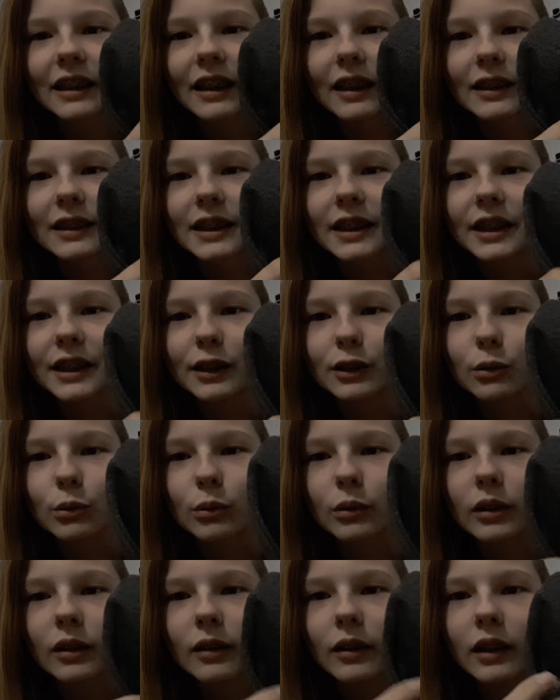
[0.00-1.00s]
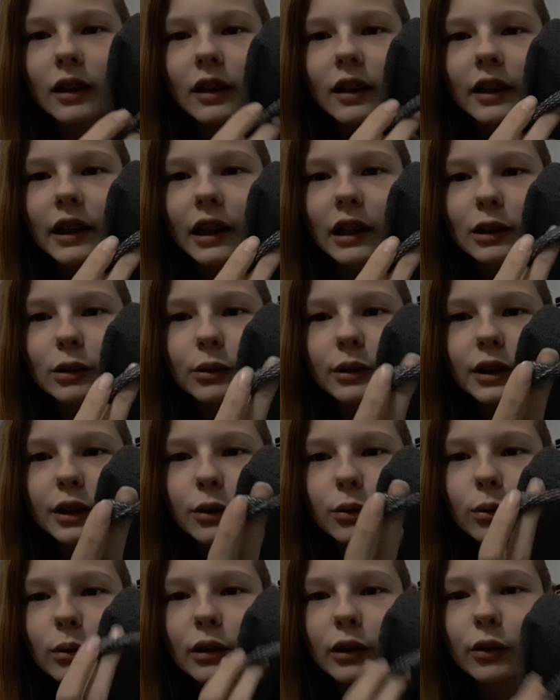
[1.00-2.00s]
Dann hat sie hier so, ja, so
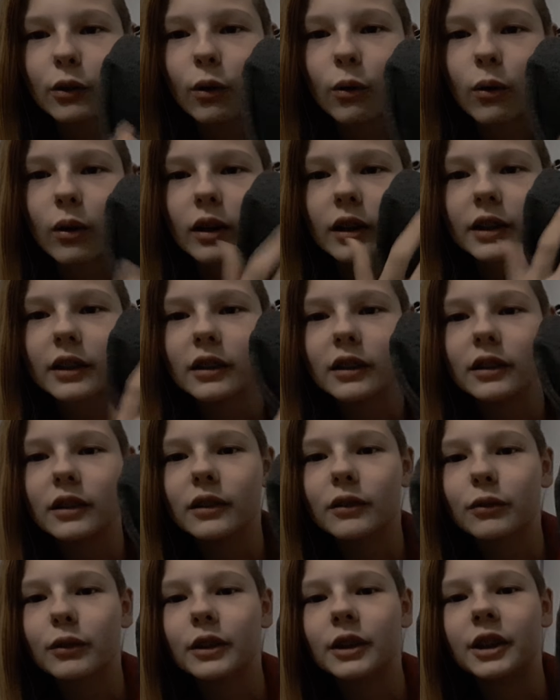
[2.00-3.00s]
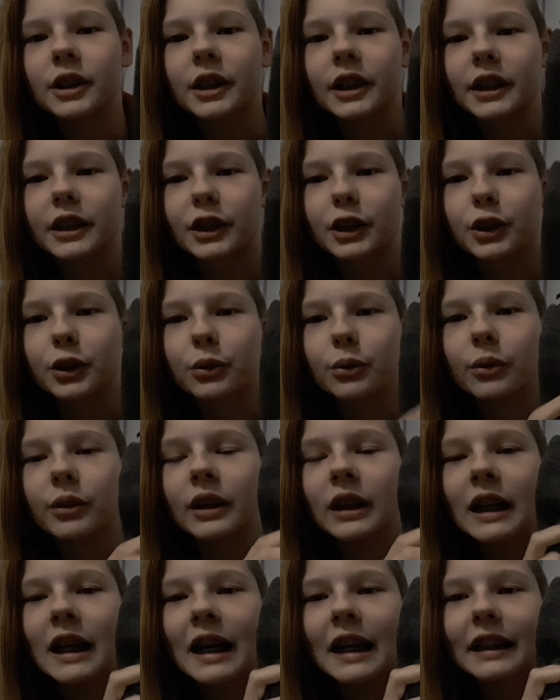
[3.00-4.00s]
richtig coole Kordeln. Finde ich richtig
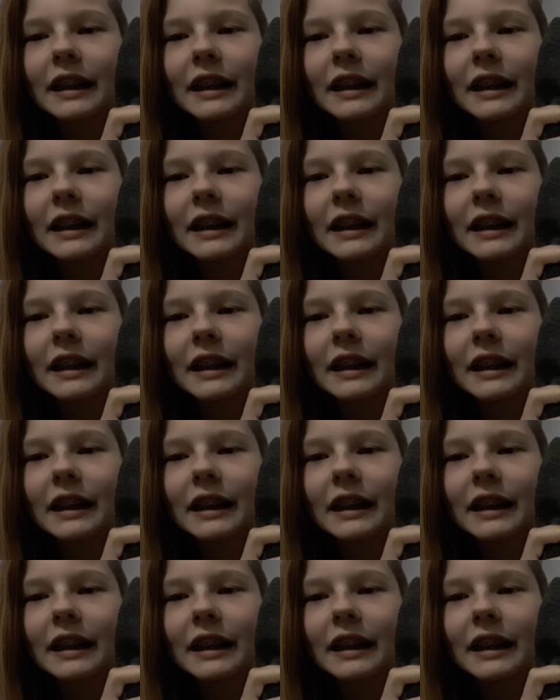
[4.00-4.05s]
schön.